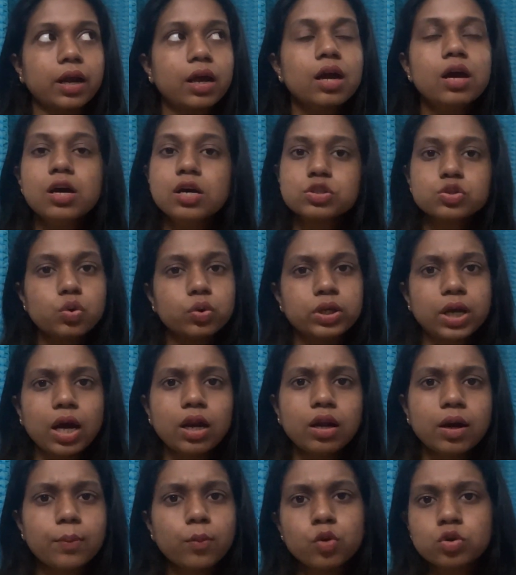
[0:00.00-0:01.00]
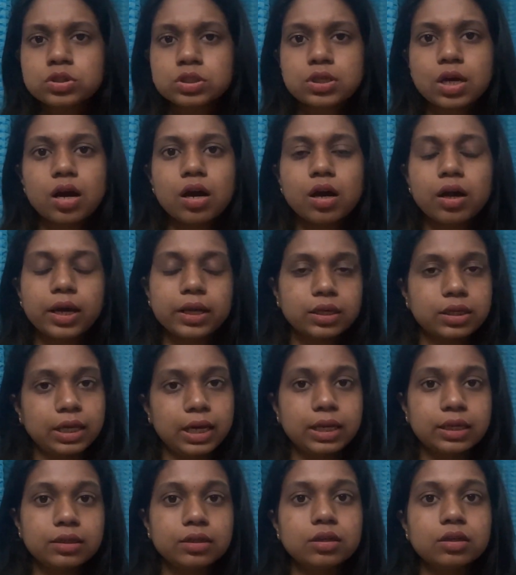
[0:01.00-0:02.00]
ஸோ யா நான் மோஸ்ட்டாக எனக்கு
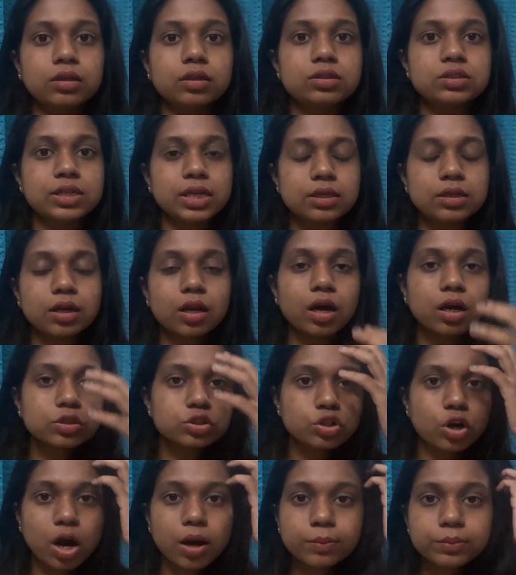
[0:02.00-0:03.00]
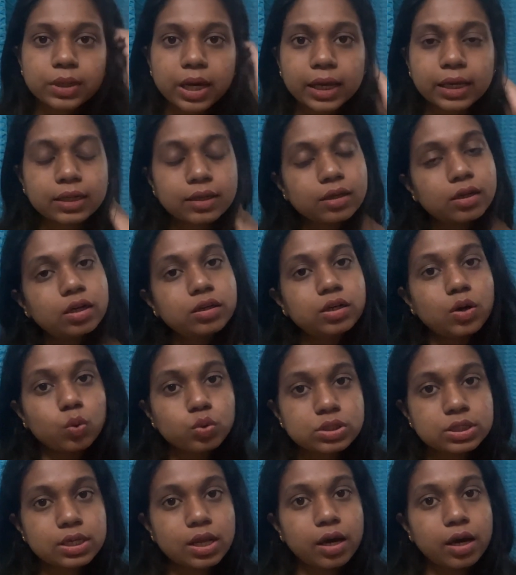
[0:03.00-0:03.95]
எனக்கு ஜென்ரலாக ஜாப்னா என்னென்ன டவுட்ஸ்லாம்